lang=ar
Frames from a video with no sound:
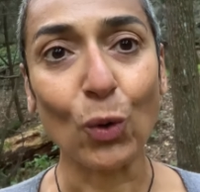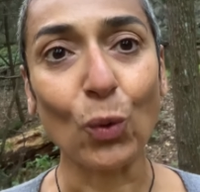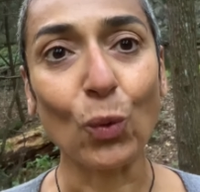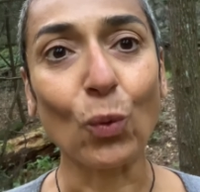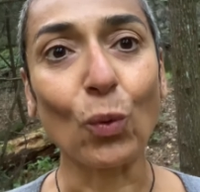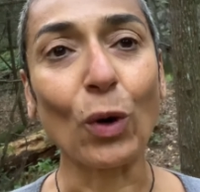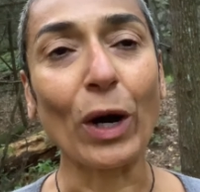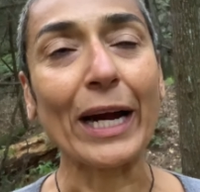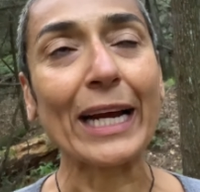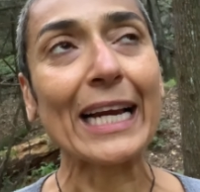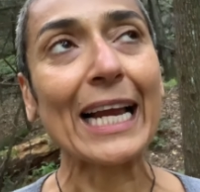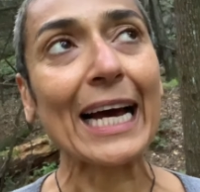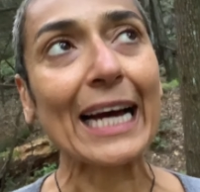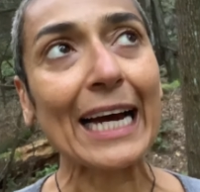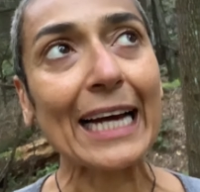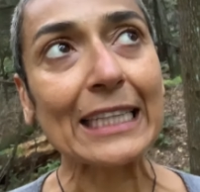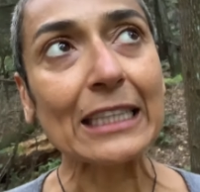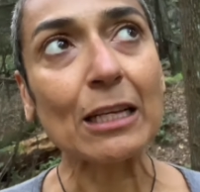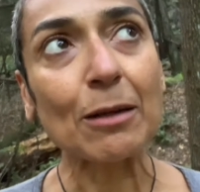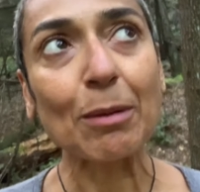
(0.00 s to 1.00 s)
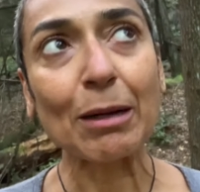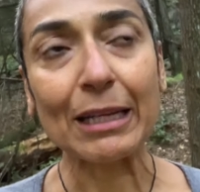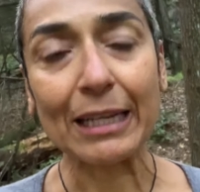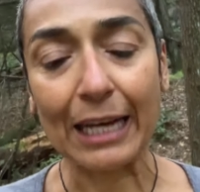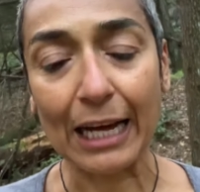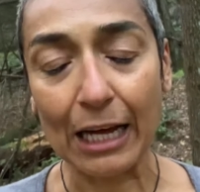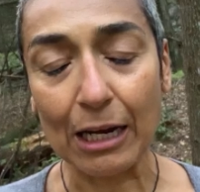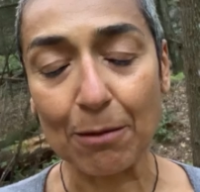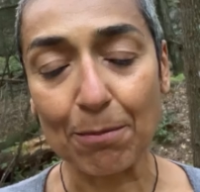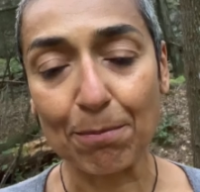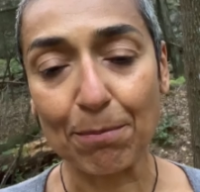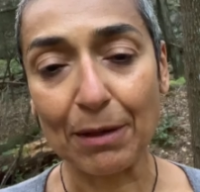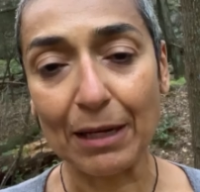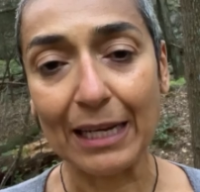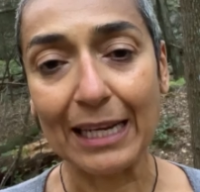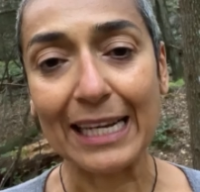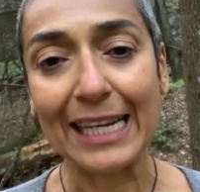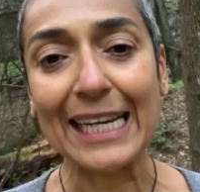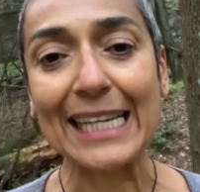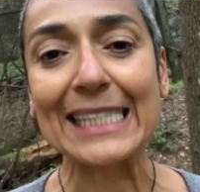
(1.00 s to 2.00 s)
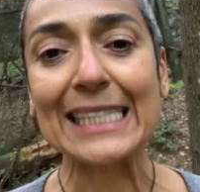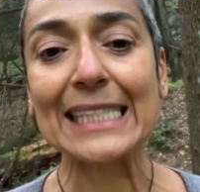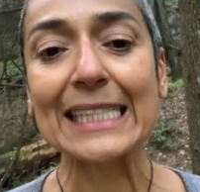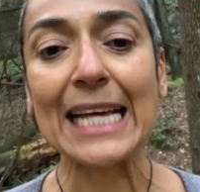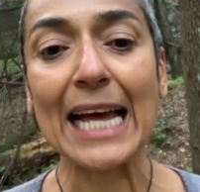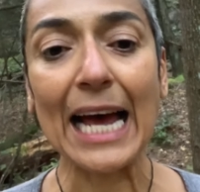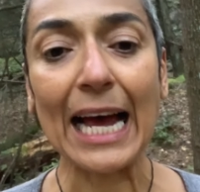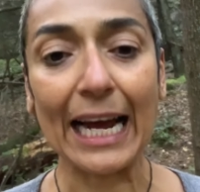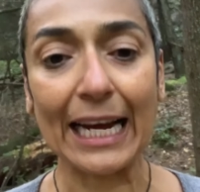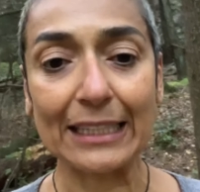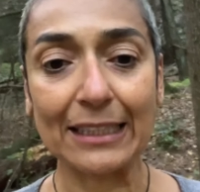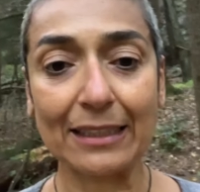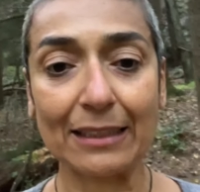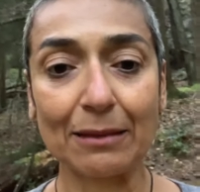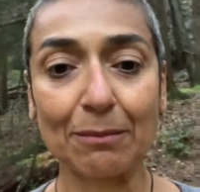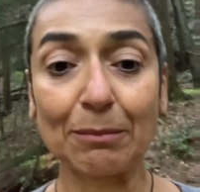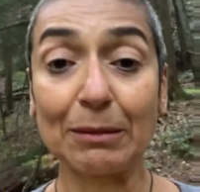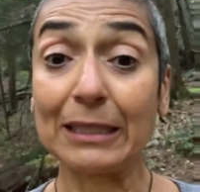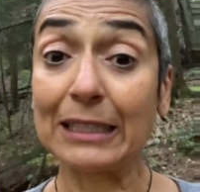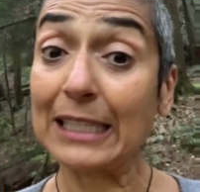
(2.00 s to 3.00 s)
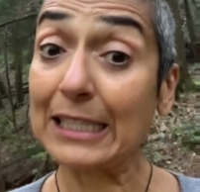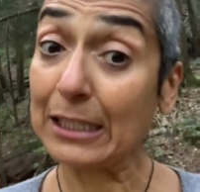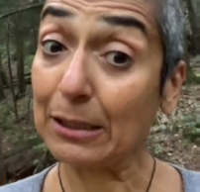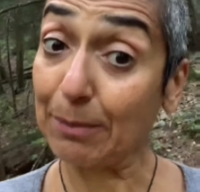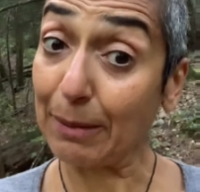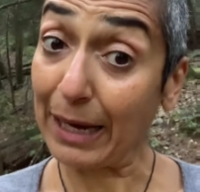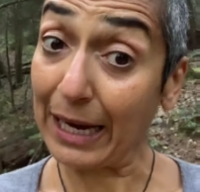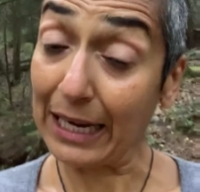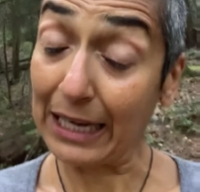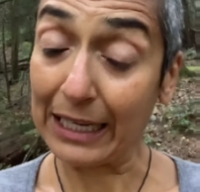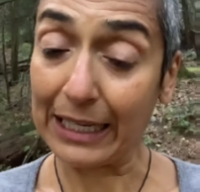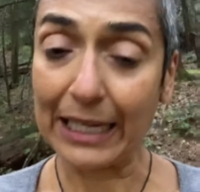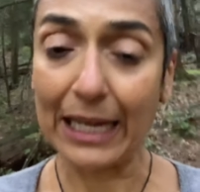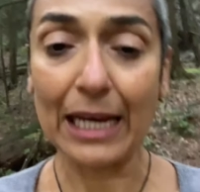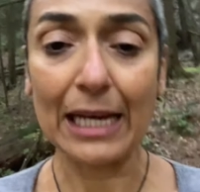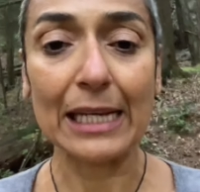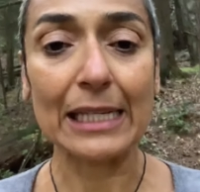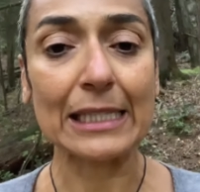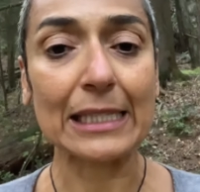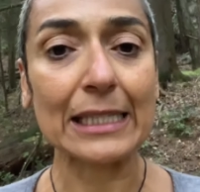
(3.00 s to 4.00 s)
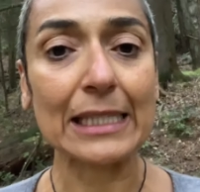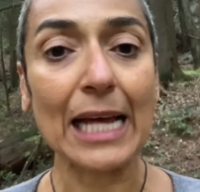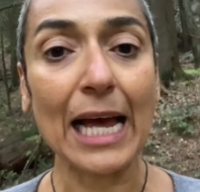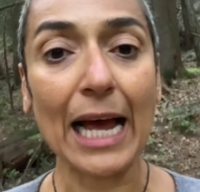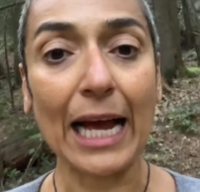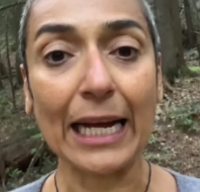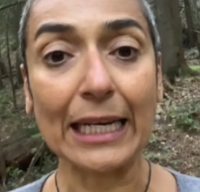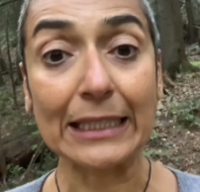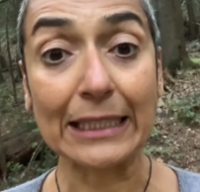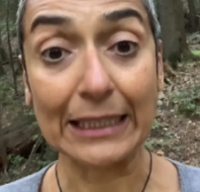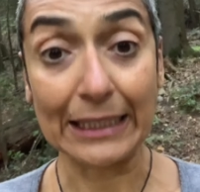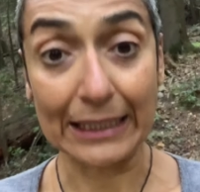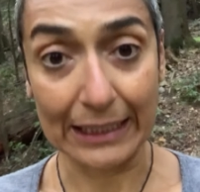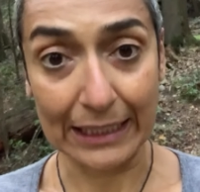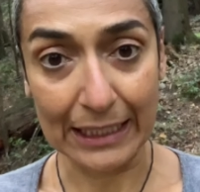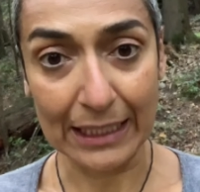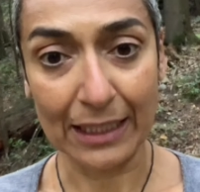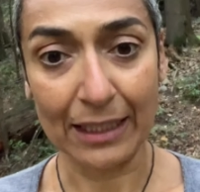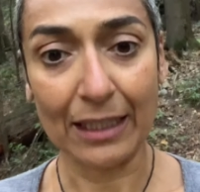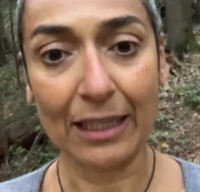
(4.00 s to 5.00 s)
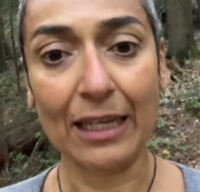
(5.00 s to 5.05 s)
وعلاقتنا بالقلب الساعد بالنسبة إلي الساعدني